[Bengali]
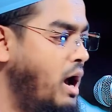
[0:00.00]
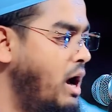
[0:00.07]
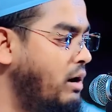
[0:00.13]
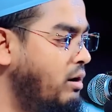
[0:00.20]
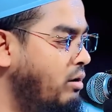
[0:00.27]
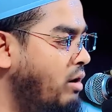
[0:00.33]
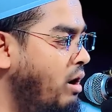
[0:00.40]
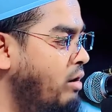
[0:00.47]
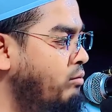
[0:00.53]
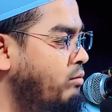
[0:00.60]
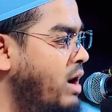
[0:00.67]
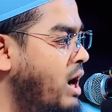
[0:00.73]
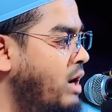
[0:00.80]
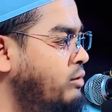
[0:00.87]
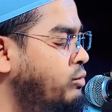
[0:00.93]
আর
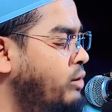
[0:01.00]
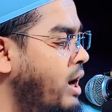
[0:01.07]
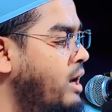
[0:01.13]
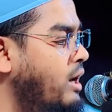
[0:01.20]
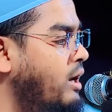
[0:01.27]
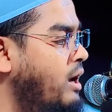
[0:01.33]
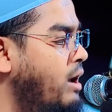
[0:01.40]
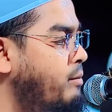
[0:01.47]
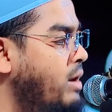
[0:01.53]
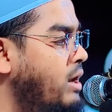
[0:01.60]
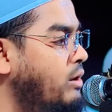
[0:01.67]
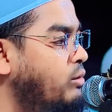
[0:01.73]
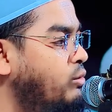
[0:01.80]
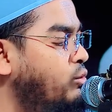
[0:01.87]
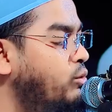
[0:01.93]
রহমান
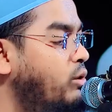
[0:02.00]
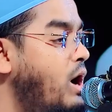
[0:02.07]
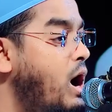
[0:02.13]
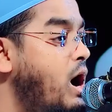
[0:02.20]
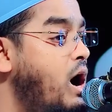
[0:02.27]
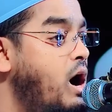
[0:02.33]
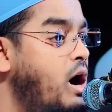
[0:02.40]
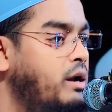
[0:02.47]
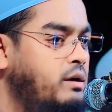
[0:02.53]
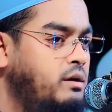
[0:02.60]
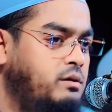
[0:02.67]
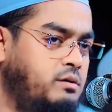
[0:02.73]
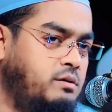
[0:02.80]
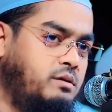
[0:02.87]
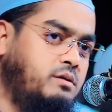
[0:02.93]
আল্লামাল কুরআন
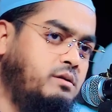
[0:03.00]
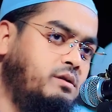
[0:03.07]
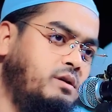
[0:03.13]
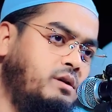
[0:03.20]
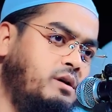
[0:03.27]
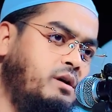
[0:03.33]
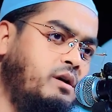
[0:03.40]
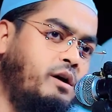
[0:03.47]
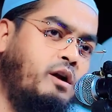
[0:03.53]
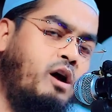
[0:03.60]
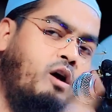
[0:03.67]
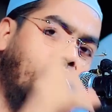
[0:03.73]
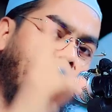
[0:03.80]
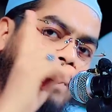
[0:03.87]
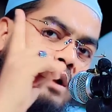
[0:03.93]

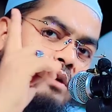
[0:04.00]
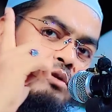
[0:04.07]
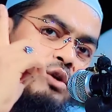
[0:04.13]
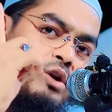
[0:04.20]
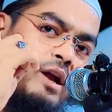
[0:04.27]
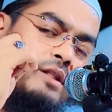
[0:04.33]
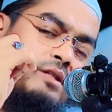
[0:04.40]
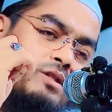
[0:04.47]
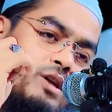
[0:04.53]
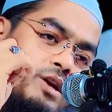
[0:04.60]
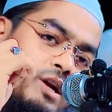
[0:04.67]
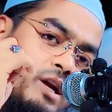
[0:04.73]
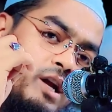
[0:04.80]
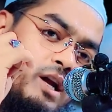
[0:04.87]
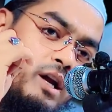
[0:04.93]
রহমান হলেন
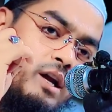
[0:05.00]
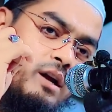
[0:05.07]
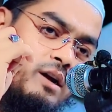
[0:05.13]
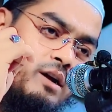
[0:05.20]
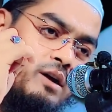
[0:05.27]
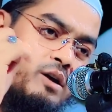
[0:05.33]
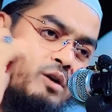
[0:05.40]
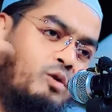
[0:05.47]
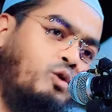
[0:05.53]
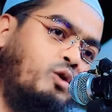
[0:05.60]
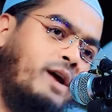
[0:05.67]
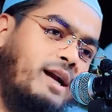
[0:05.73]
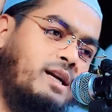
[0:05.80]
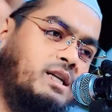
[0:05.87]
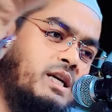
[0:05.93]
তিনি
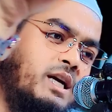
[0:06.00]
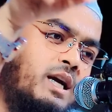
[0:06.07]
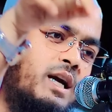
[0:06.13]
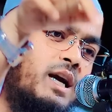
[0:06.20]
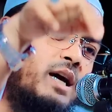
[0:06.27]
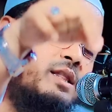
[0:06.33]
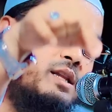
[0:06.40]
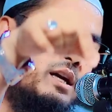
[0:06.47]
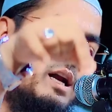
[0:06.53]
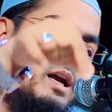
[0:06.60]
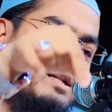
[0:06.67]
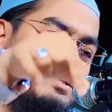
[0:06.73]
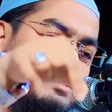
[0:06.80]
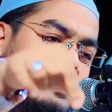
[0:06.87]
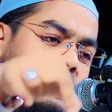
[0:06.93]
কোরআন শিক্ষা
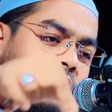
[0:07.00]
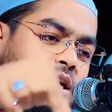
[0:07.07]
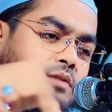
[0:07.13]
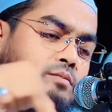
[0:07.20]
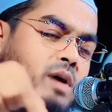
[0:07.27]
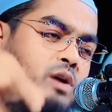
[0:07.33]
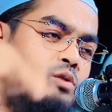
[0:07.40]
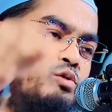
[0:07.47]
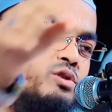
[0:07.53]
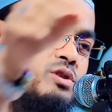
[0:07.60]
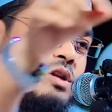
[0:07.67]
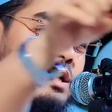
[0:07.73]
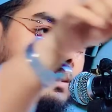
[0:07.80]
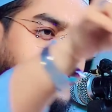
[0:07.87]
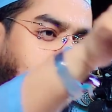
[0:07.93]
দিলেন যিনি মানুষ
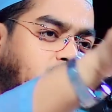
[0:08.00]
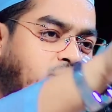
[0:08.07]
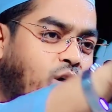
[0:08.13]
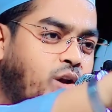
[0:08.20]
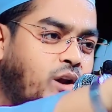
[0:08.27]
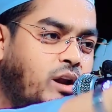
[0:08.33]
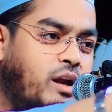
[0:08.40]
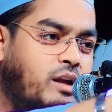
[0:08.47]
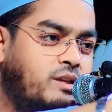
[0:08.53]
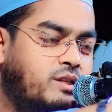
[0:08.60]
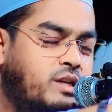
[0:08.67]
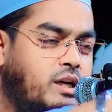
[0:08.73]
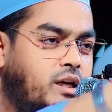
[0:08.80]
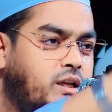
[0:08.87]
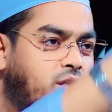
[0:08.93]
সৃষ্টি করলেন
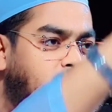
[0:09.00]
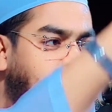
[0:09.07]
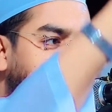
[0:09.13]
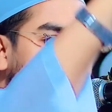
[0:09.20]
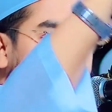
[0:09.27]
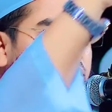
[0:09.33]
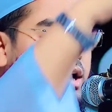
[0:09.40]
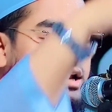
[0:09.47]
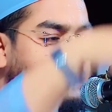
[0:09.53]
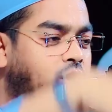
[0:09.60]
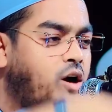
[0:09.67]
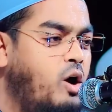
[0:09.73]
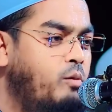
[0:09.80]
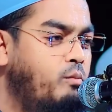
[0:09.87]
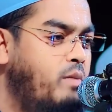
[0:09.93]
যিনি তিনি হলেন
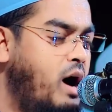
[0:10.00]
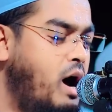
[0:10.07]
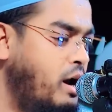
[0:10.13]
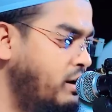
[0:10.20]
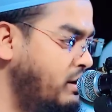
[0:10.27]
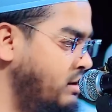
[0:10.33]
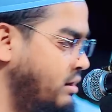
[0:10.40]
রহমান